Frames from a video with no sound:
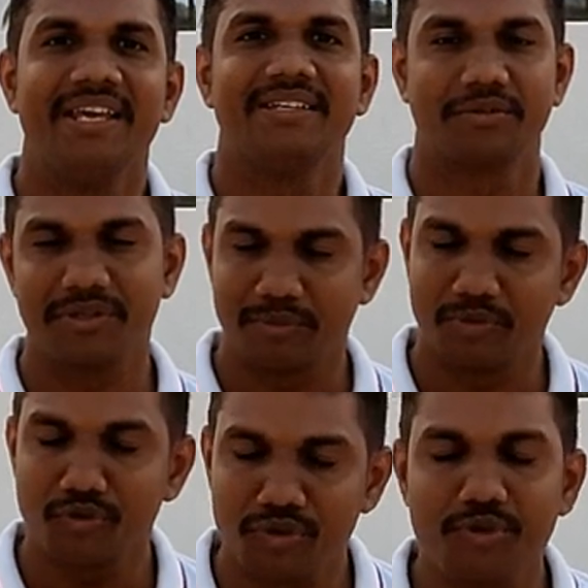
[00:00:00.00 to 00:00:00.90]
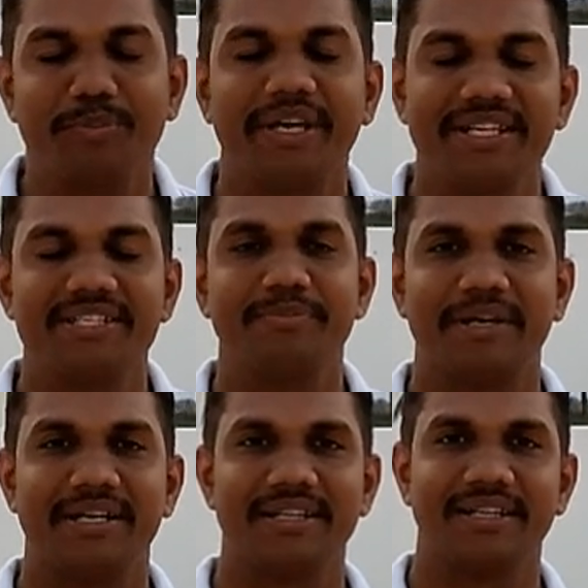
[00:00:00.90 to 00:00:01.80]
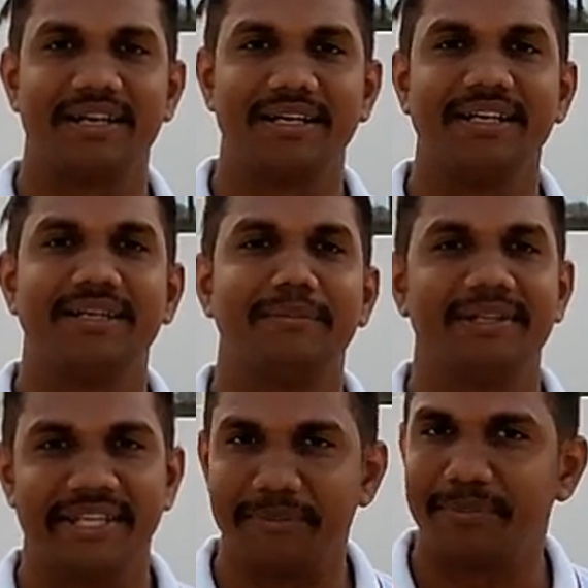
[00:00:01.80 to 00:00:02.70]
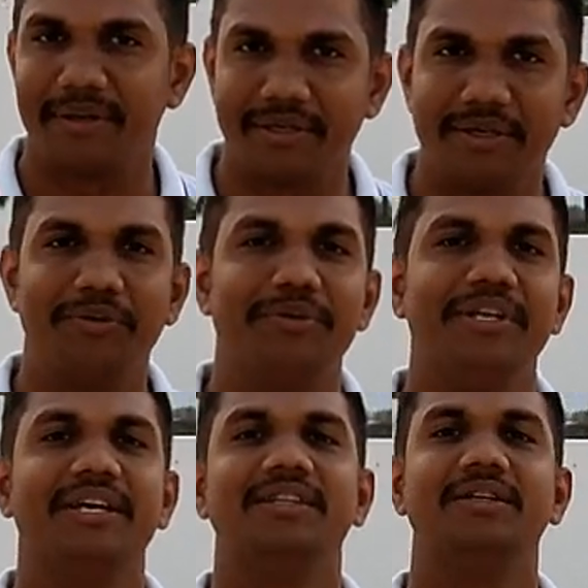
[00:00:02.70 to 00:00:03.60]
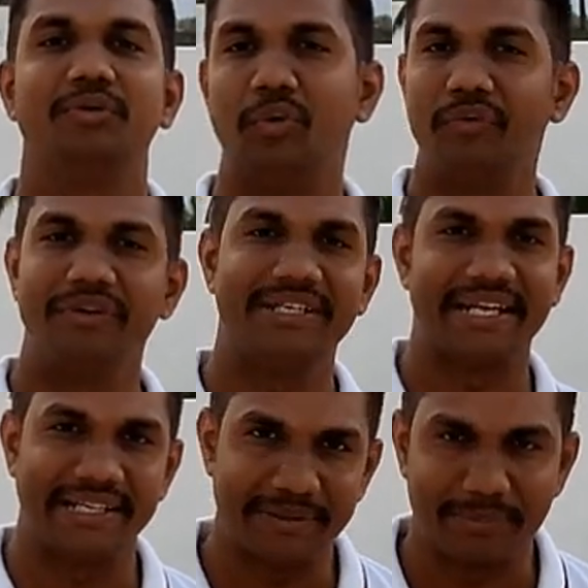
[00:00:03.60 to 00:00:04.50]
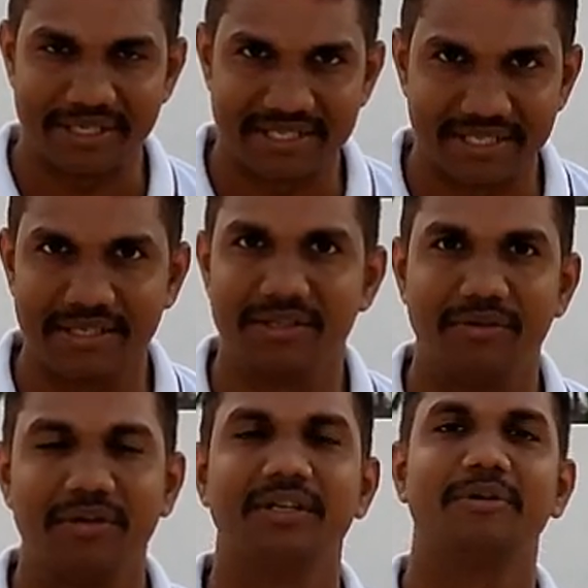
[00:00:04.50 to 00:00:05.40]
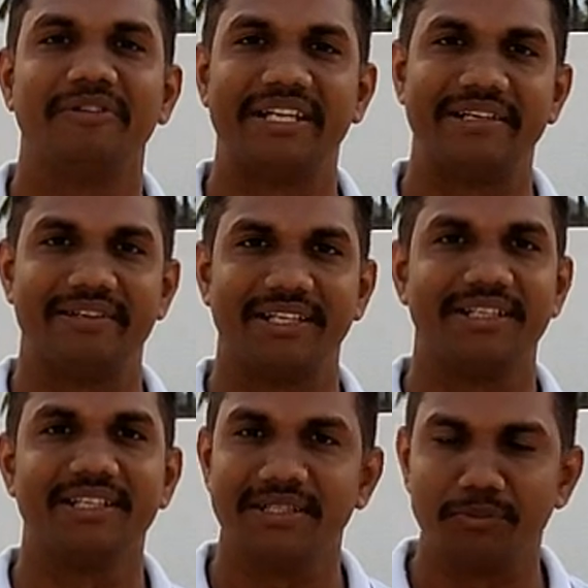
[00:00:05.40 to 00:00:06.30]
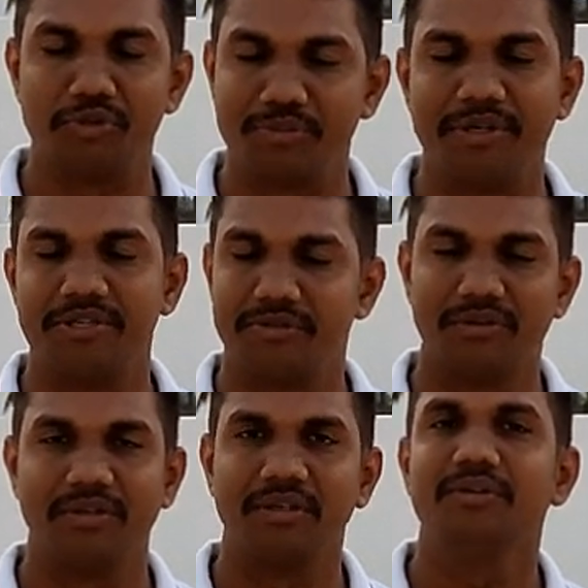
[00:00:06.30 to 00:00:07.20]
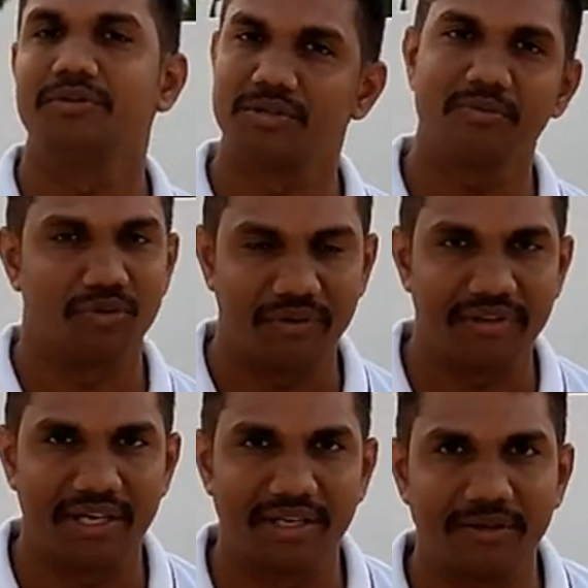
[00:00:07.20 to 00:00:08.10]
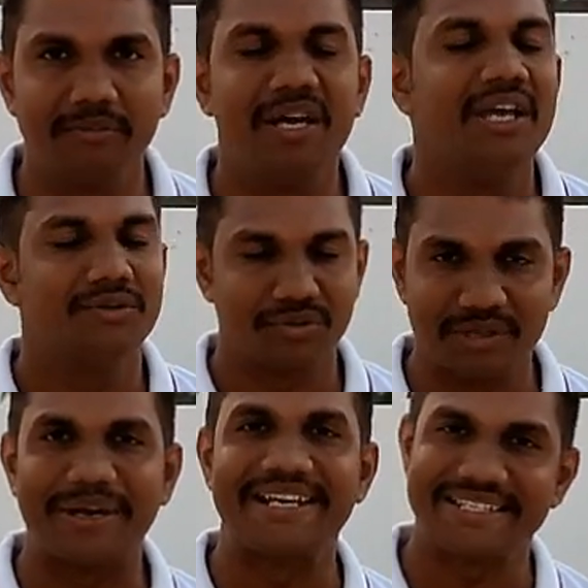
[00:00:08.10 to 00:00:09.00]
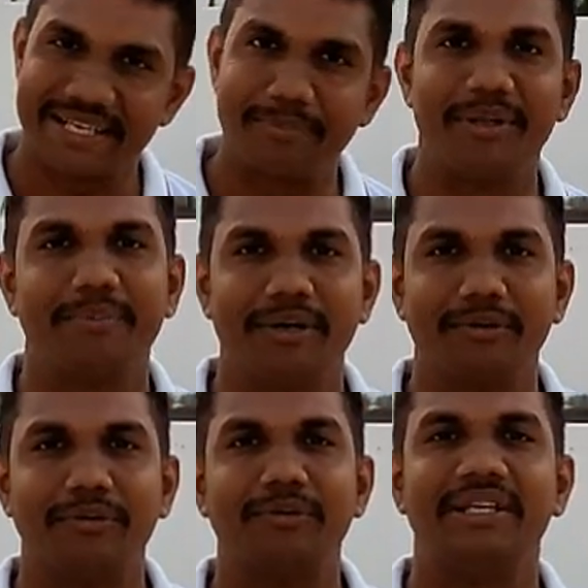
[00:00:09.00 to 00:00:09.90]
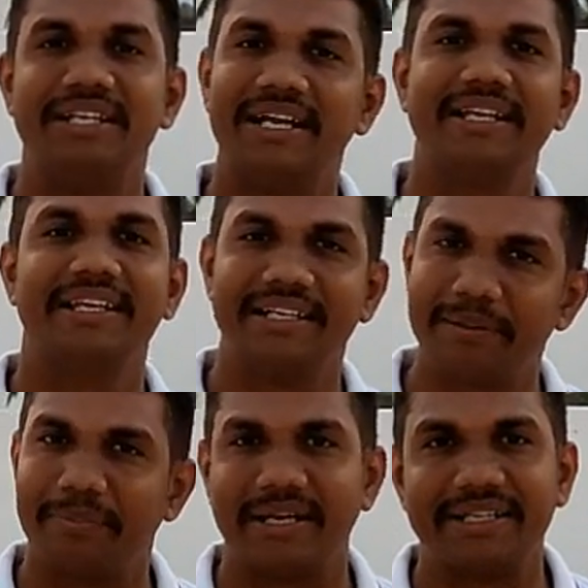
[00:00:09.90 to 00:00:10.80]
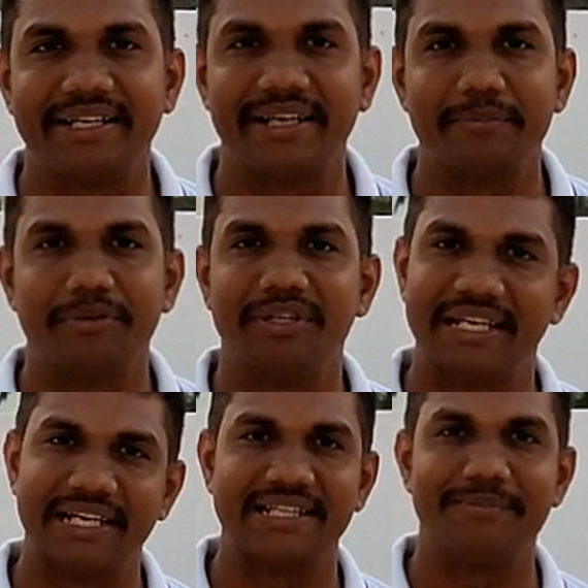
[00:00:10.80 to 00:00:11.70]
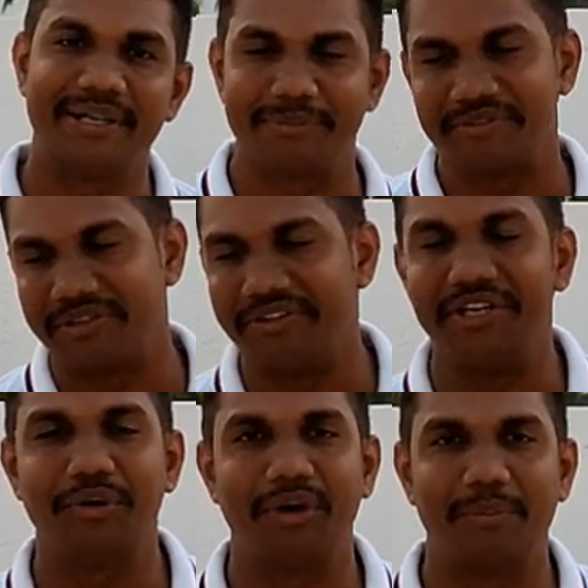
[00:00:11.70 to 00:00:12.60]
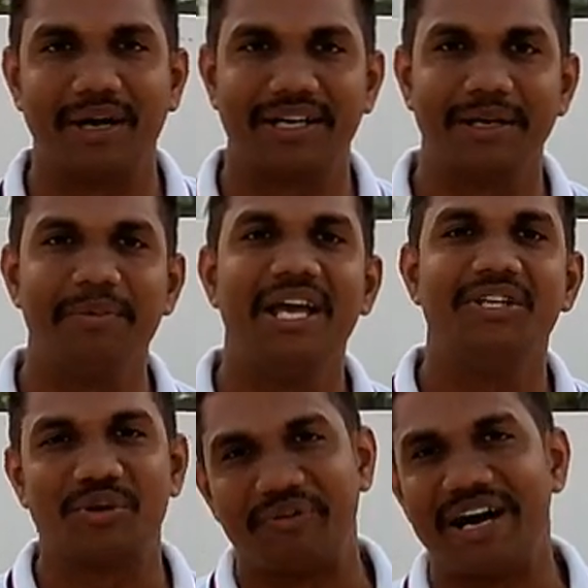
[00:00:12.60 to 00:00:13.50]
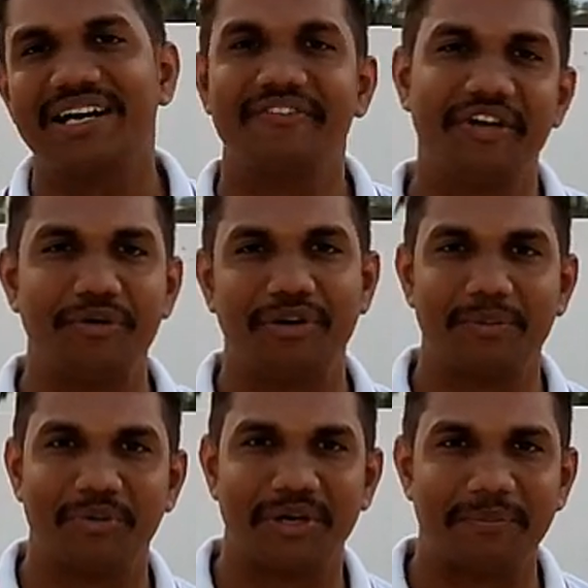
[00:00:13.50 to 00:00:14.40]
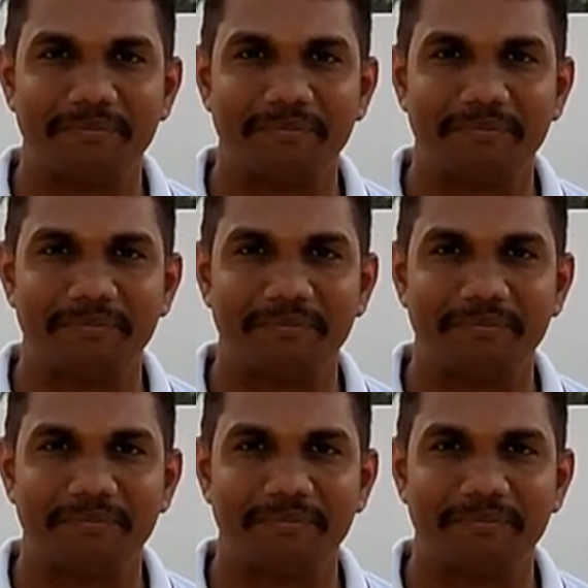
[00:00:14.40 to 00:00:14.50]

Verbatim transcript: ஸோ இந்த மூச்சு பயிற்சி பண்ணுறதுனால நம்மளுக்கு இப்போ இருக்கக்கூடிய இந்த கோவிட் நைன்டீன் பிரச்சனையிலேருந்து கூட நம்ம வெளியில் வர்றதுக்கு இந்த மூச்சு பயிற்சி உங்களுக்கு கொஞ்சம் உதவியாக இருக்கும் ஸோ இந்த பயிற்சி எப்படி பண்ணணும் இதனால் என்ன பலன் கிடைக்க போகுது எல்லாத்தையுமே நம்ம இந்த வீடியோக்குள்ளே பார்க்கலாம் ஸோ வாங்க வீடியோக்குள்ளே போகலாம்